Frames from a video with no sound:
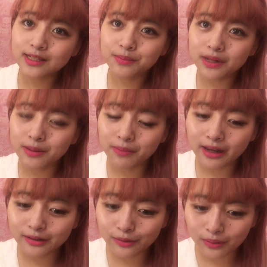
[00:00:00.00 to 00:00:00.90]
しぶりに
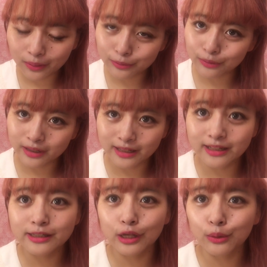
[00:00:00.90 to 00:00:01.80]
メイク動画を撮ったん
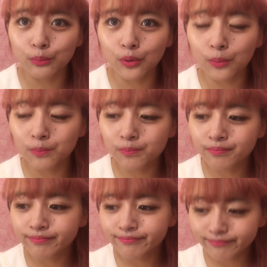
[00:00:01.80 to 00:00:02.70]
ですけども、
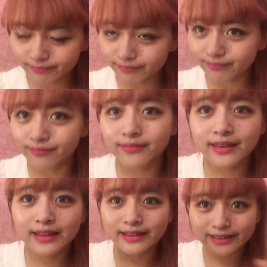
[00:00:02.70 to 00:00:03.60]

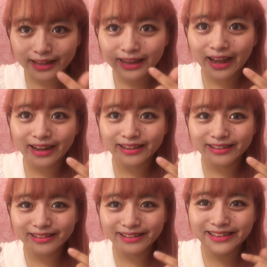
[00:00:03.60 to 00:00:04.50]
似てない。
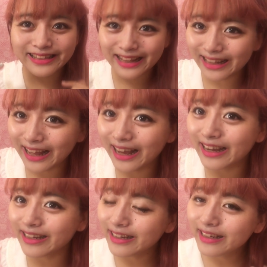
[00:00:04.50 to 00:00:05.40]
似てな
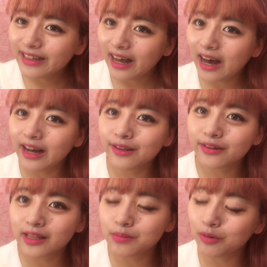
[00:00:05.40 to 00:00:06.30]
い。
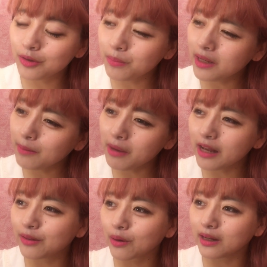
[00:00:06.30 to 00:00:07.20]
私、
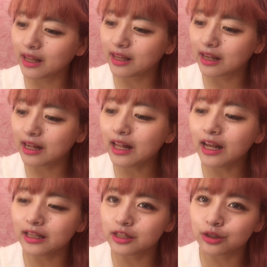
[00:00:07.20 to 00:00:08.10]
モノマネメイクとかね、できな
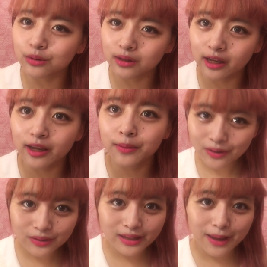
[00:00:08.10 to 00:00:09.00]
いんですよね。という
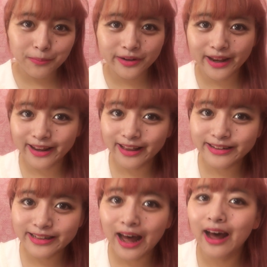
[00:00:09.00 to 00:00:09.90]
ことで、森えりで
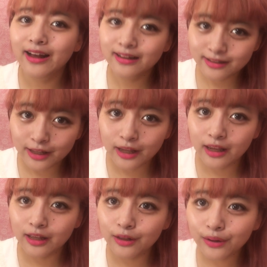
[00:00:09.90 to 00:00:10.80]
した。
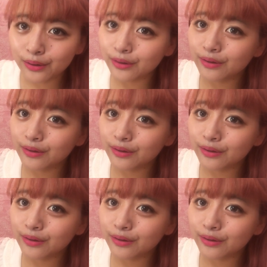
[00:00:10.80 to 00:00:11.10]
せーの、